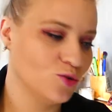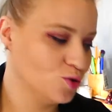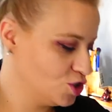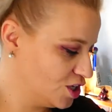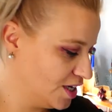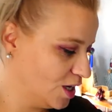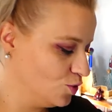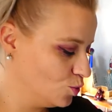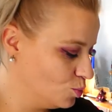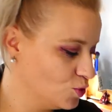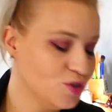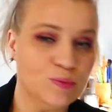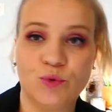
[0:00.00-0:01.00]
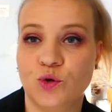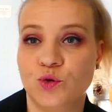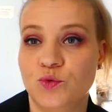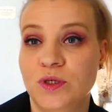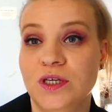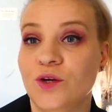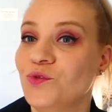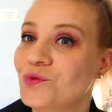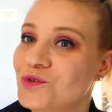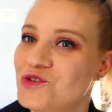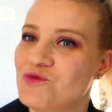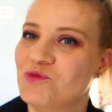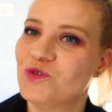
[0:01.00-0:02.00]
J'ai quelques petits produits,
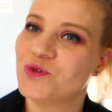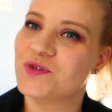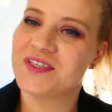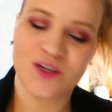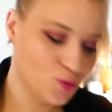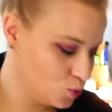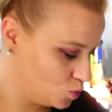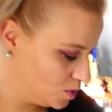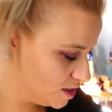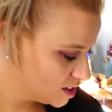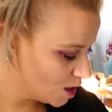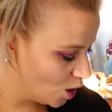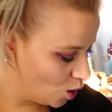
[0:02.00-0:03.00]
donc je vous montre ça tout de suite.